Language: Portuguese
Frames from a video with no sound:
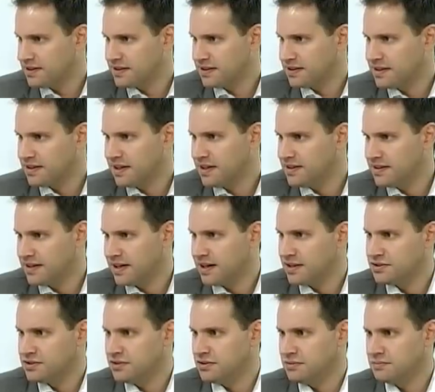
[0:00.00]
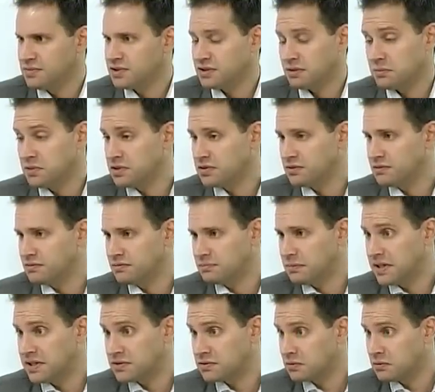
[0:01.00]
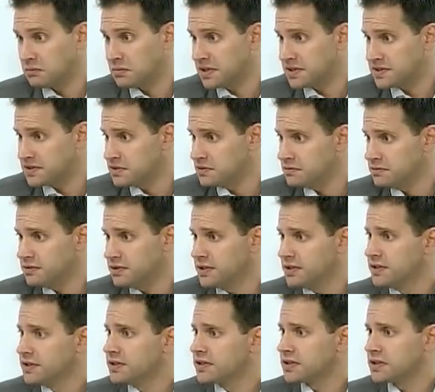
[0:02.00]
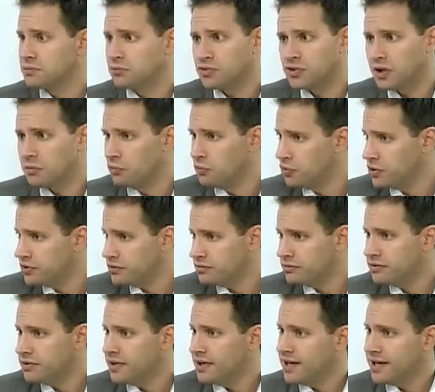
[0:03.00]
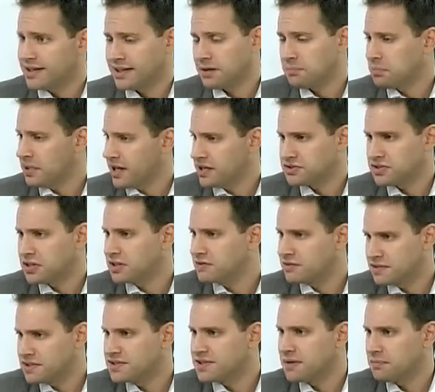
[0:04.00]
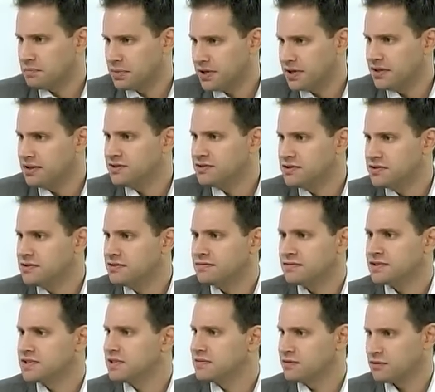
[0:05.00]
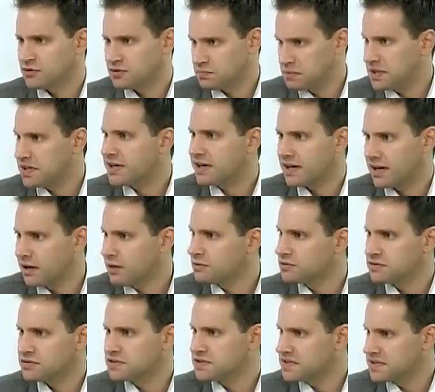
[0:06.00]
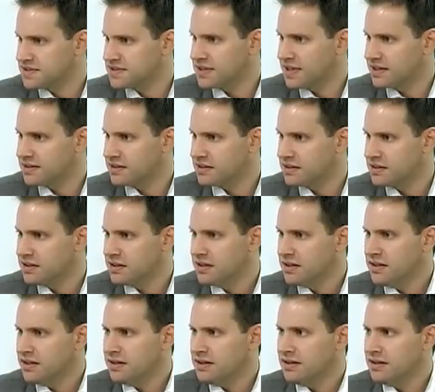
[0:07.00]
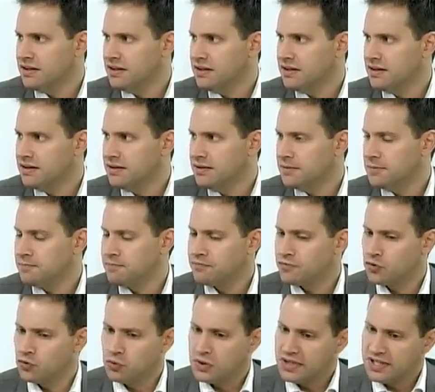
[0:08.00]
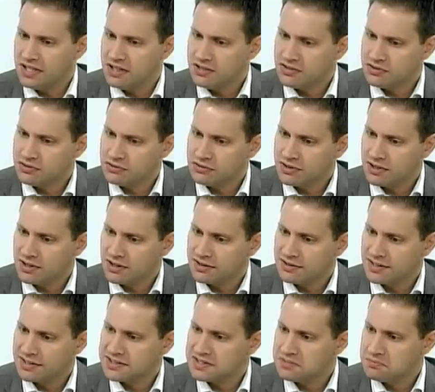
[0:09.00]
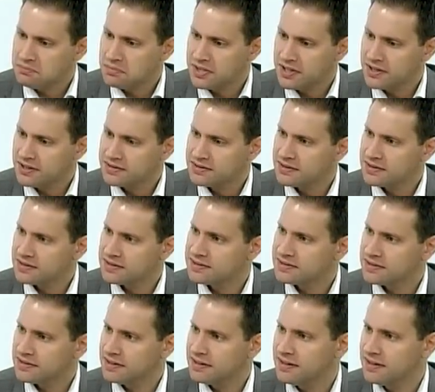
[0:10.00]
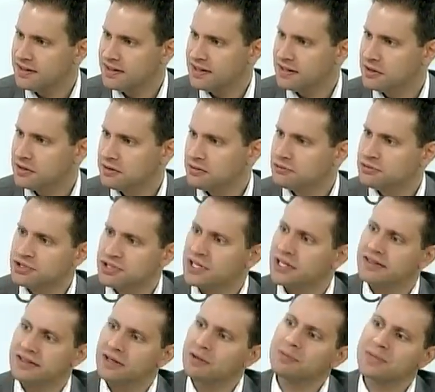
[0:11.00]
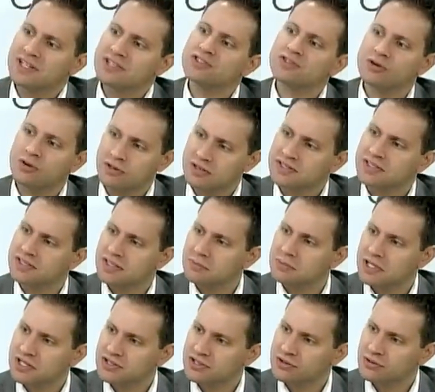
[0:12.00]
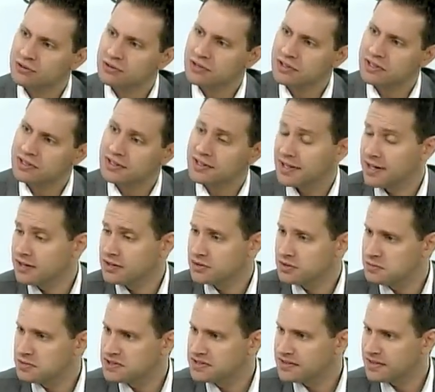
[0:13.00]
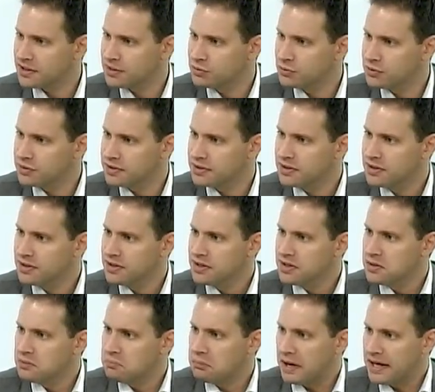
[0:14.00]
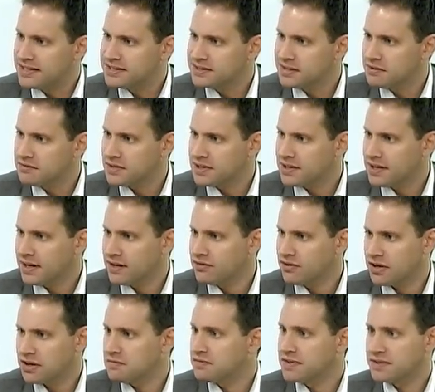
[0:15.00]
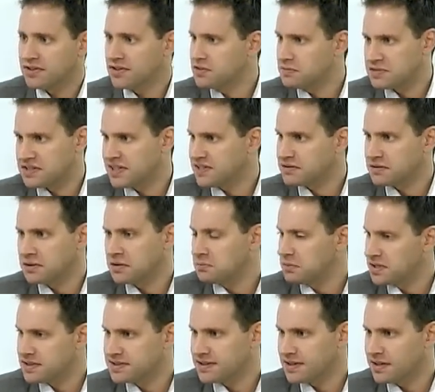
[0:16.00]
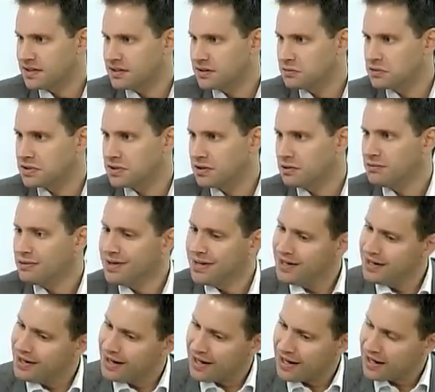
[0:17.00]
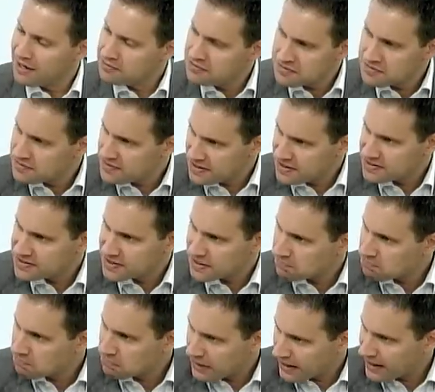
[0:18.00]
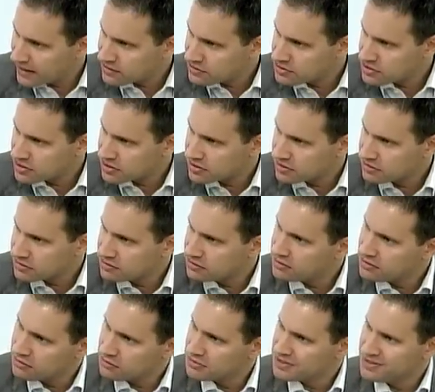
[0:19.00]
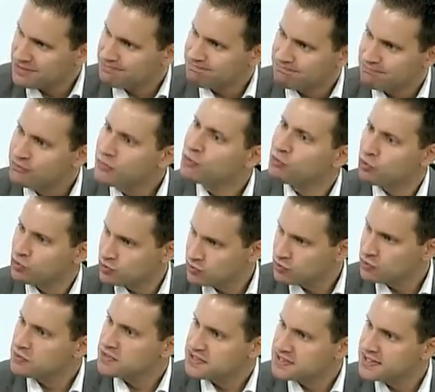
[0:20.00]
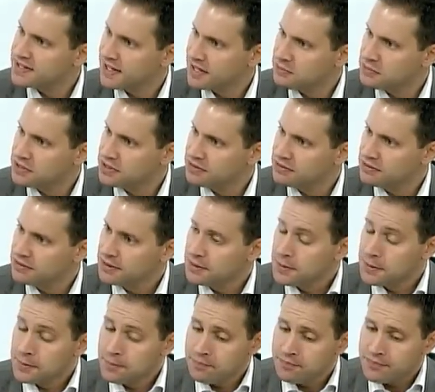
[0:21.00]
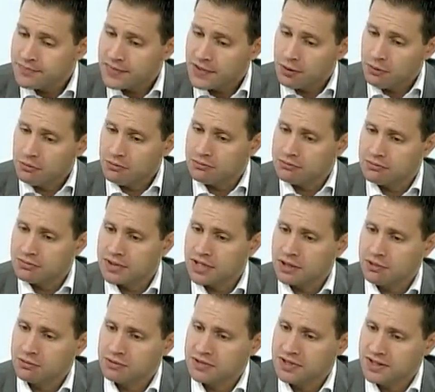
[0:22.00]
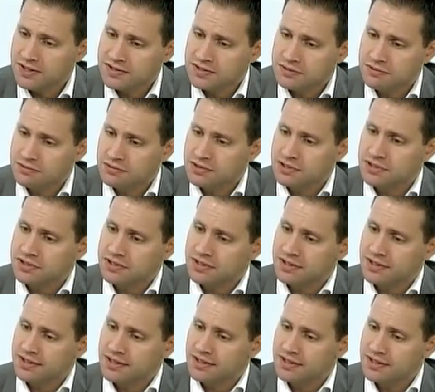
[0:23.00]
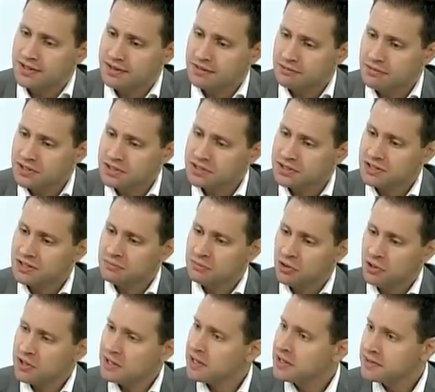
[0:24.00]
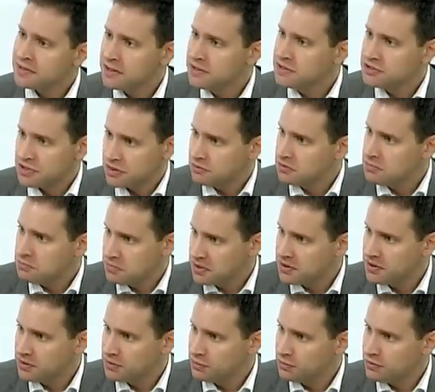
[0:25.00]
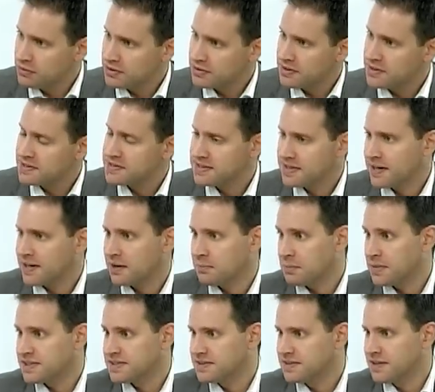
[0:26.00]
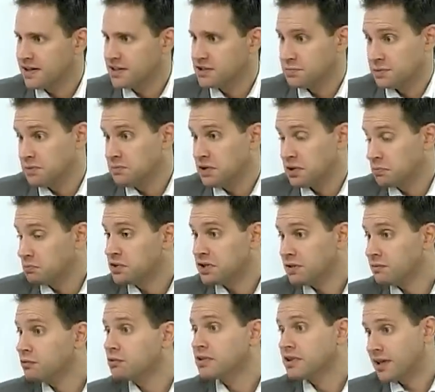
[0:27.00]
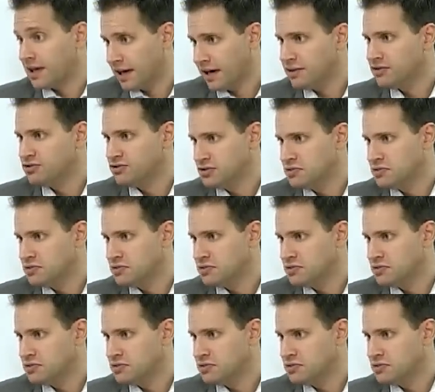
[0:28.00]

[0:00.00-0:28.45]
na realidade, principalmente num país como o Brasil, que muda muito, é na prática que você aprende, você vê os percalços, etc. E no início da, das empresas, é, eu tinha até uma sócia na Magic Hologram que era administradora, mas na verdade quem fazia a administração da empresa era eu. Então, a vivência, a prática é o que me mostrou esse caminho. Então, o que acontece hoje? É, eu acho que a maior característica do empreendedor tem que ser a capacidade, primeiro, muita vontade de